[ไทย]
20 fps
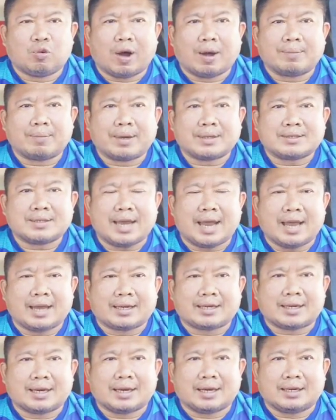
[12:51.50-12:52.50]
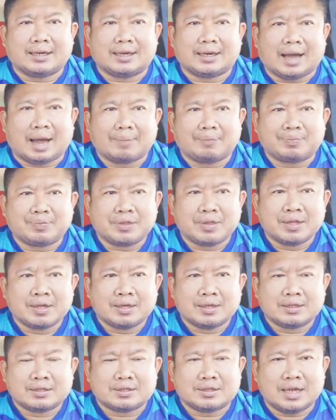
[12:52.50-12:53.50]
หวังมาแจ้งเกิดนะครับ
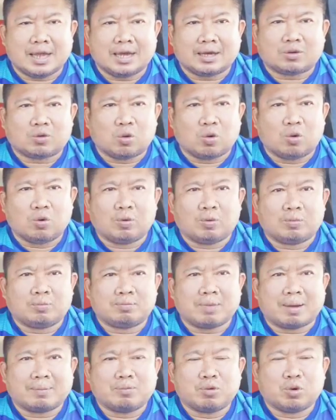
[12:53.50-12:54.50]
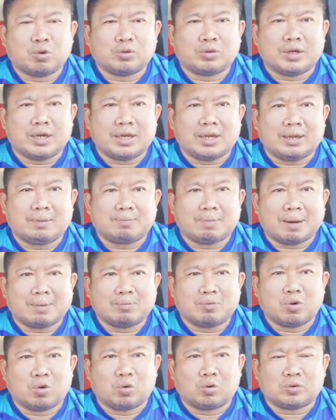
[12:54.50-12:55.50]
เสียกุ้งบำรุงดี
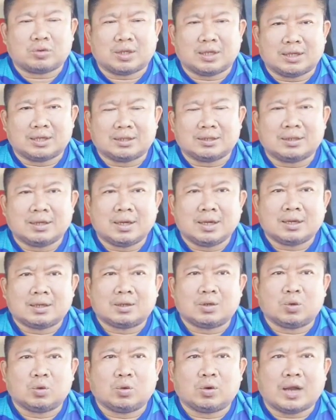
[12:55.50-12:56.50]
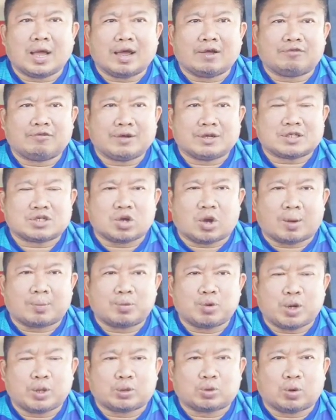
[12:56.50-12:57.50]
บำรุงถึง ดูแลฟิตซ้อม
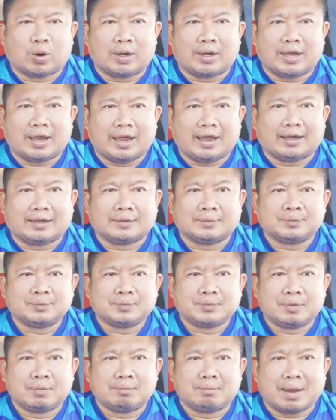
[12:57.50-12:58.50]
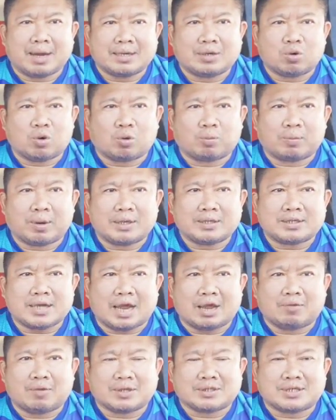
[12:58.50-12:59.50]
ด้วยตัวเองมั่นอกมั่นใจ
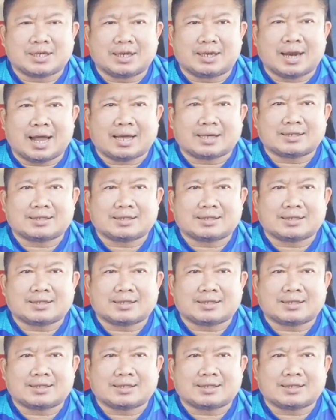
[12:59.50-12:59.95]
ว่าสิทธิ์